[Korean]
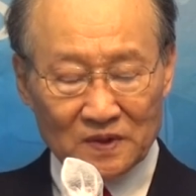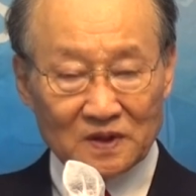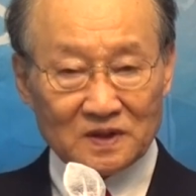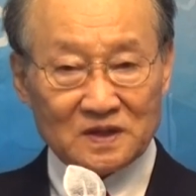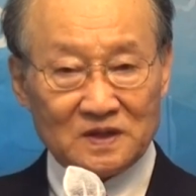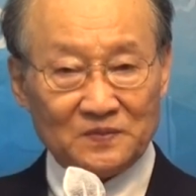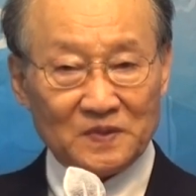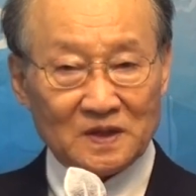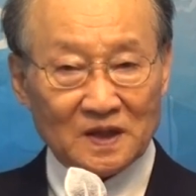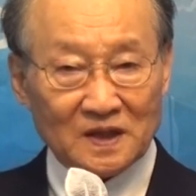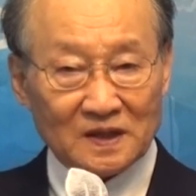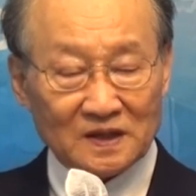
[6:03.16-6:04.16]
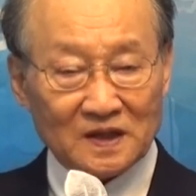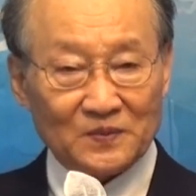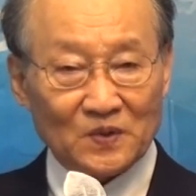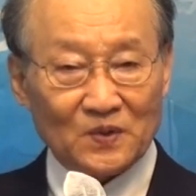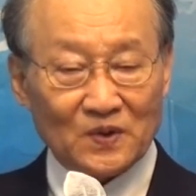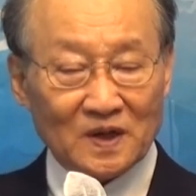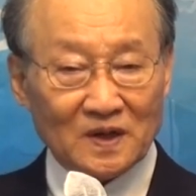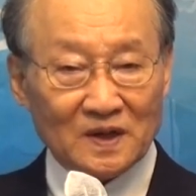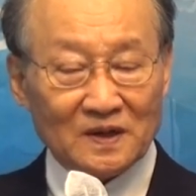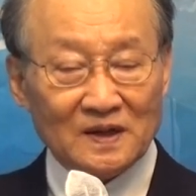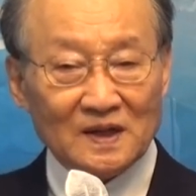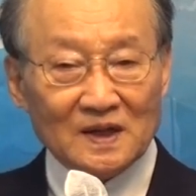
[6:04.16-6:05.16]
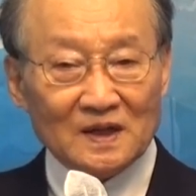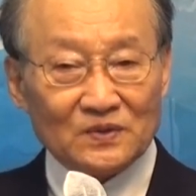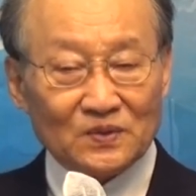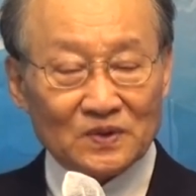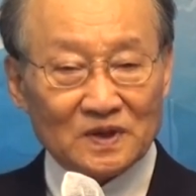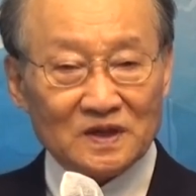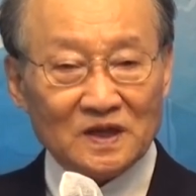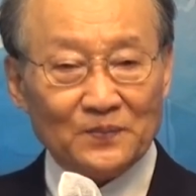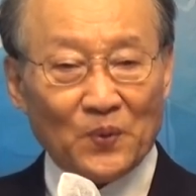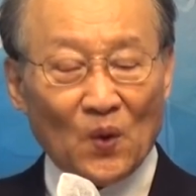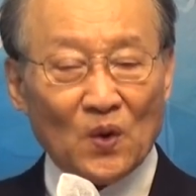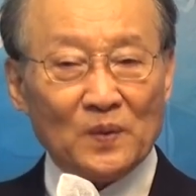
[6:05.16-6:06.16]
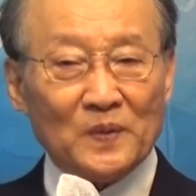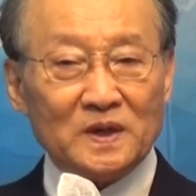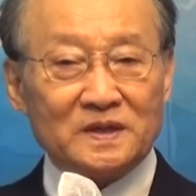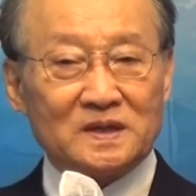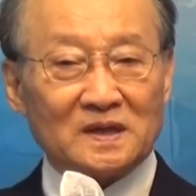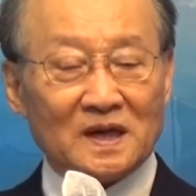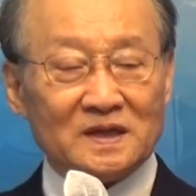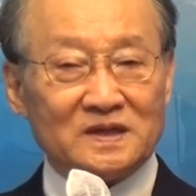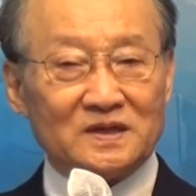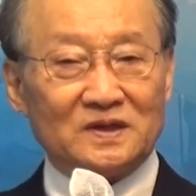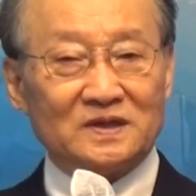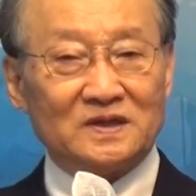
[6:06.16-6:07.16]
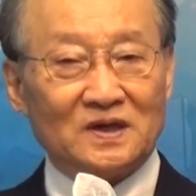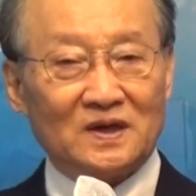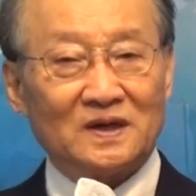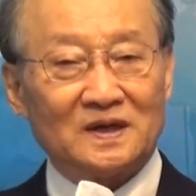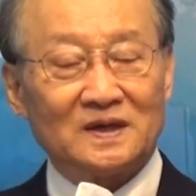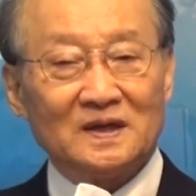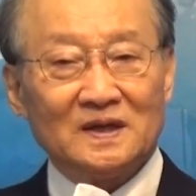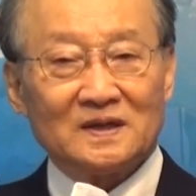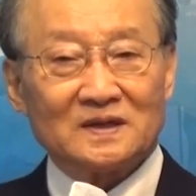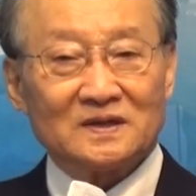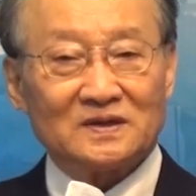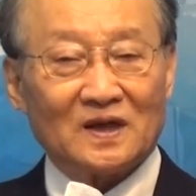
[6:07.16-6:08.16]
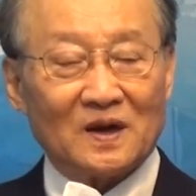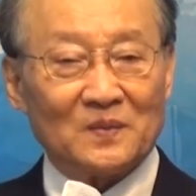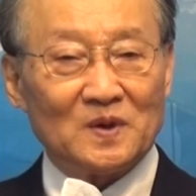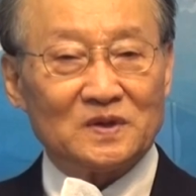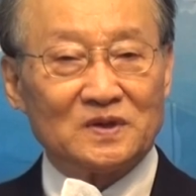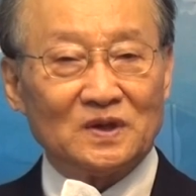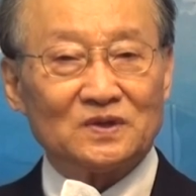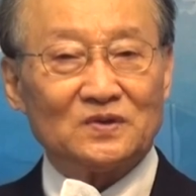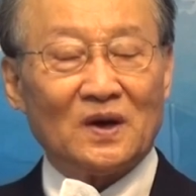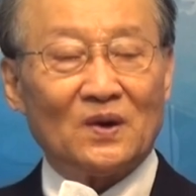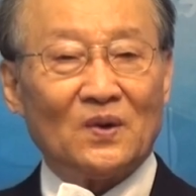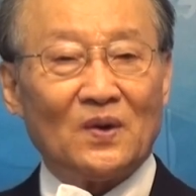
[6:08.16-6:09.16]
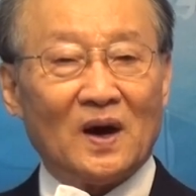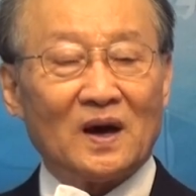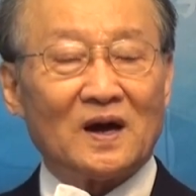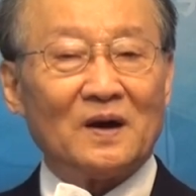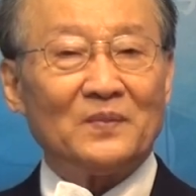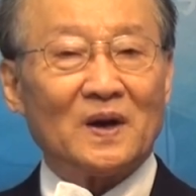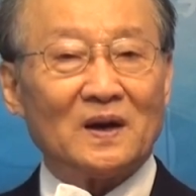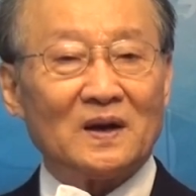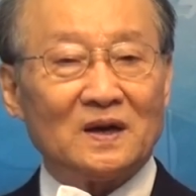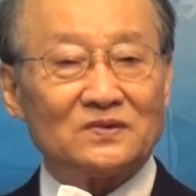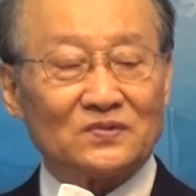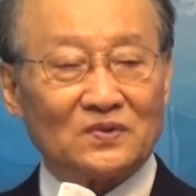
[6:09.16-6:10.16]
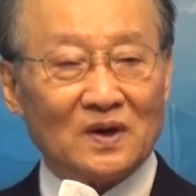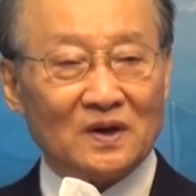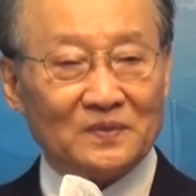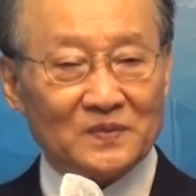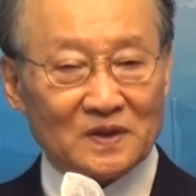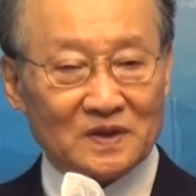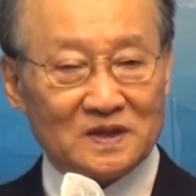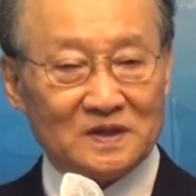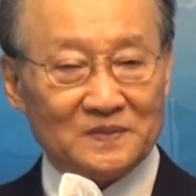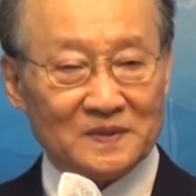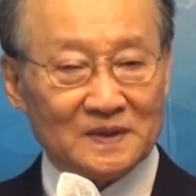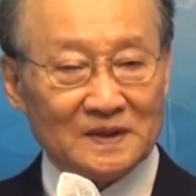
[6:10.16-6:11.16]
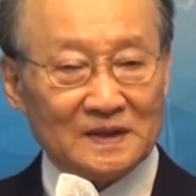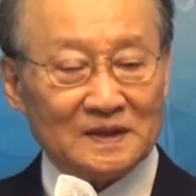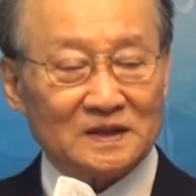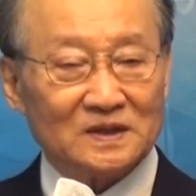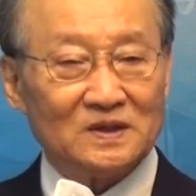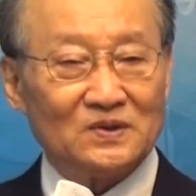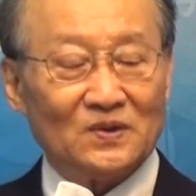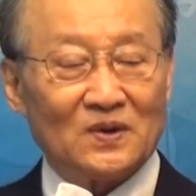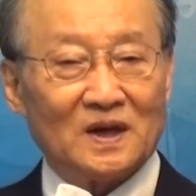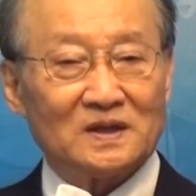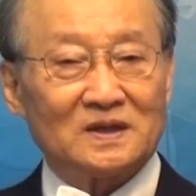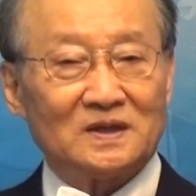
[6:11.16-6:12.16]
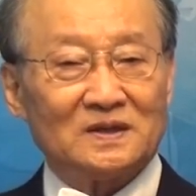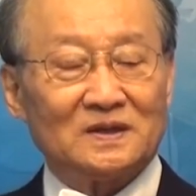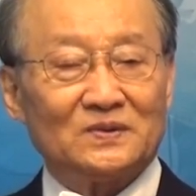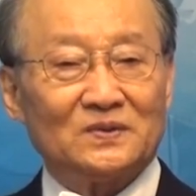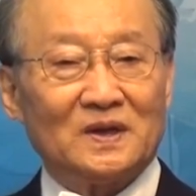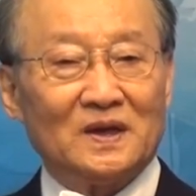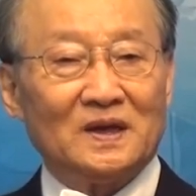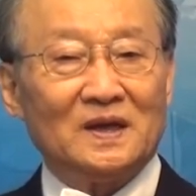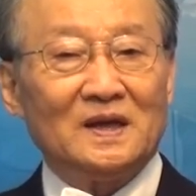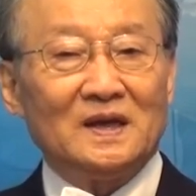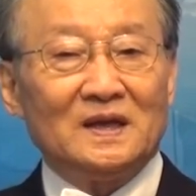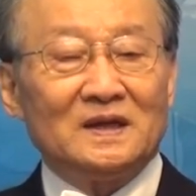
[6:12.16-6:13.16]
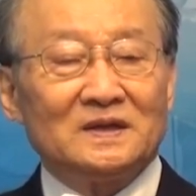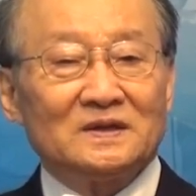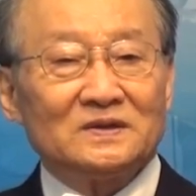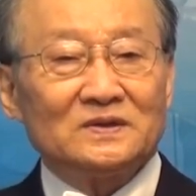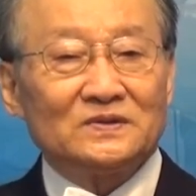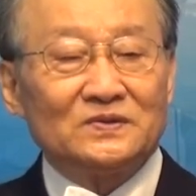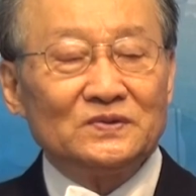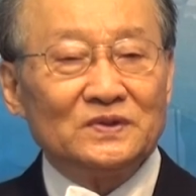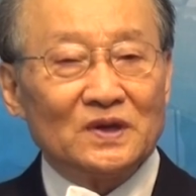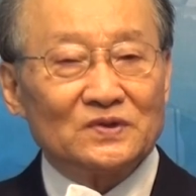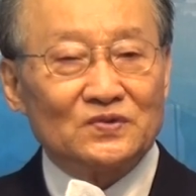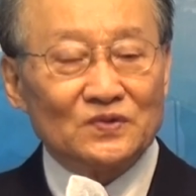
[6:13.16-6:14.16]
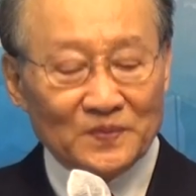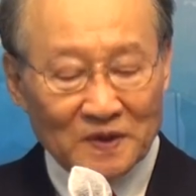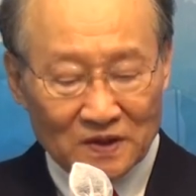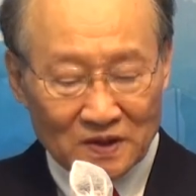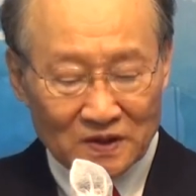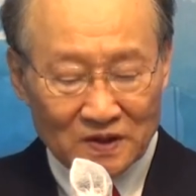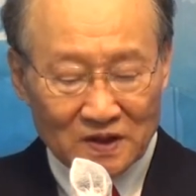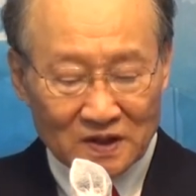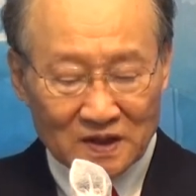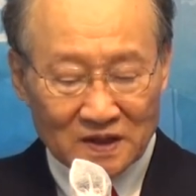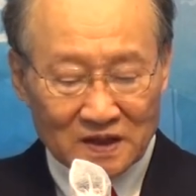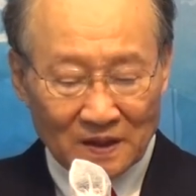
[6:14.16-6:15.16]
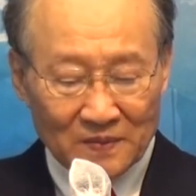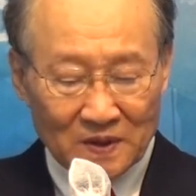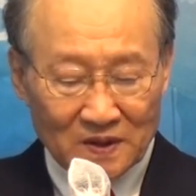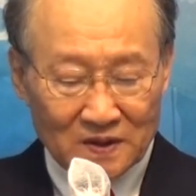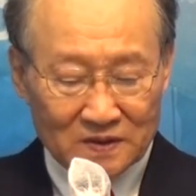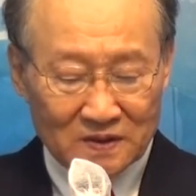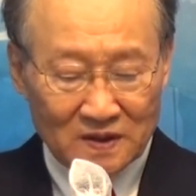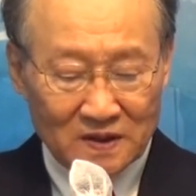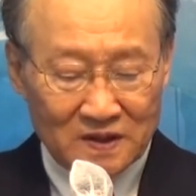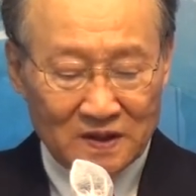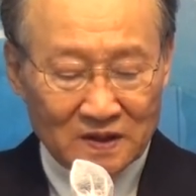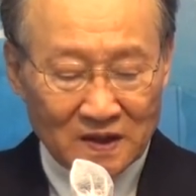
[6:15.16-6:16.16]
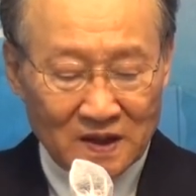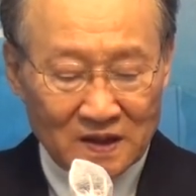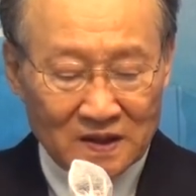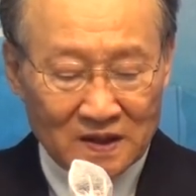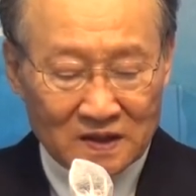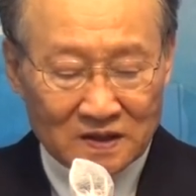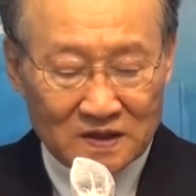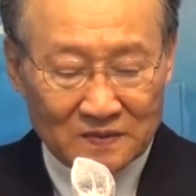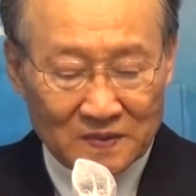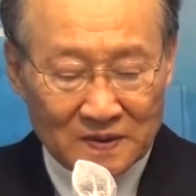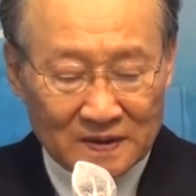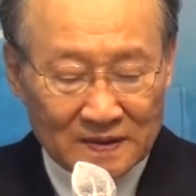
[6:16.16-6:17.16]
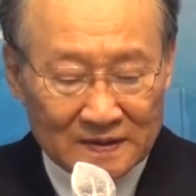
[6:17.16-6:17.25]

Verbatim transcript: 있는 것입니다. 그러므로 우리는 누구든지 복음을 전할지언정 그 사람을 저주하고 악한 말은 할 수가 없는 것입니다. 그들도 같은 우리의 주 예수를 믿는 형제 자매인 것을 기억해야 될 것입니다.